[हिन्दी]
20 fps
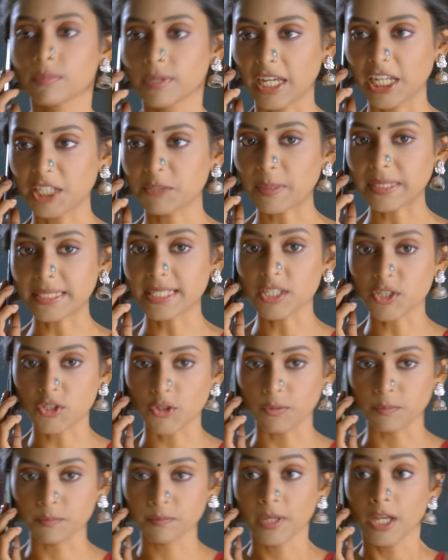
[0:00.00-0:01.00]
करिश्मा सिंह
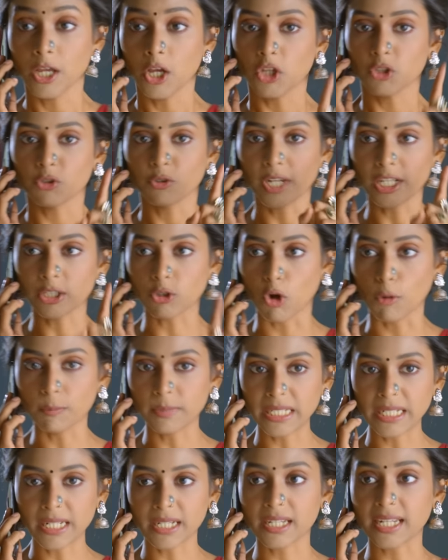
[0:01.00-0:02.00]
सुन तुरंत
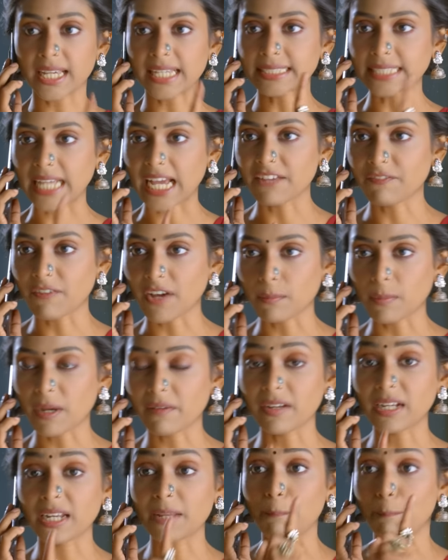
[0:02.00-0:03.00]
गोमती नगर के साय फार्मा
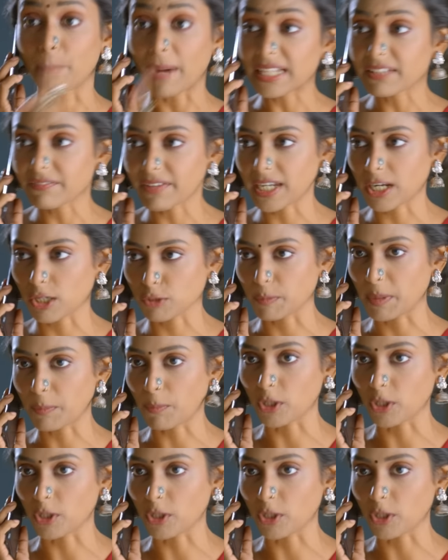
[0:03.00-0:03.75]
वाले बंद वेयर हाउस में